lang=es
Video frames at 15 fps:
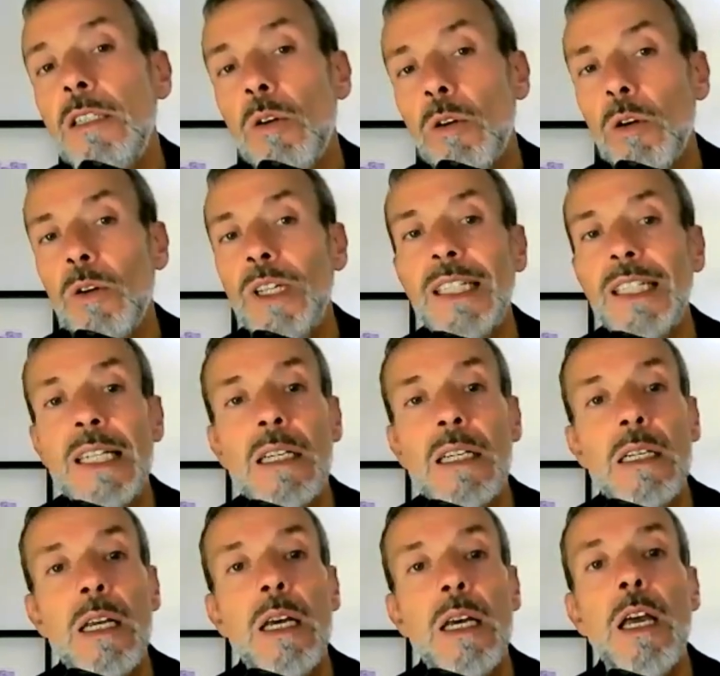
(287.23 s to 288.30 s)
Yo creo que
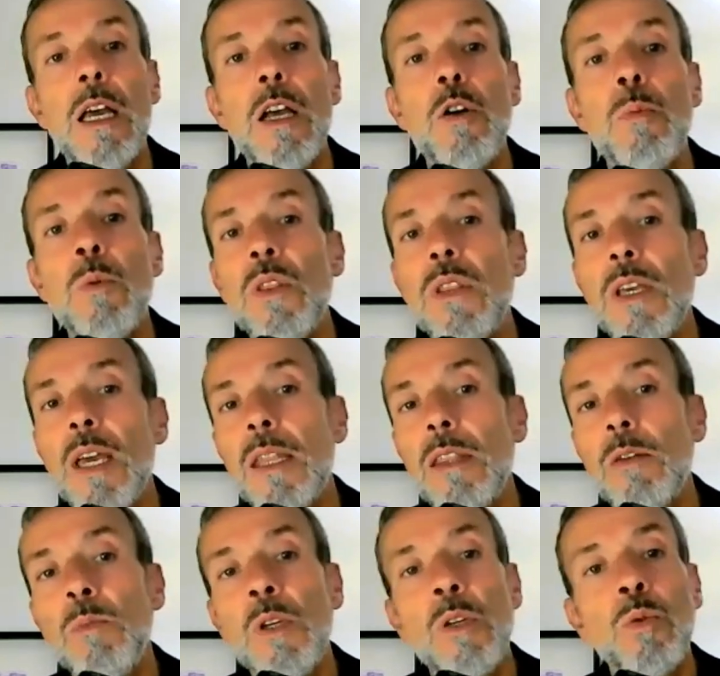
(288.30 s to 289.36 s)
tenías, como decía
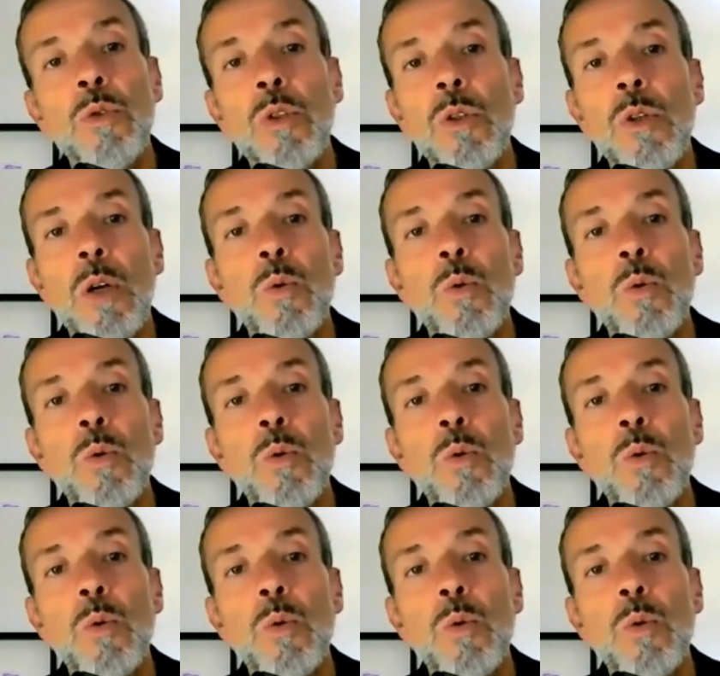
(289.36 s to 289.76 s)
hace un minuto,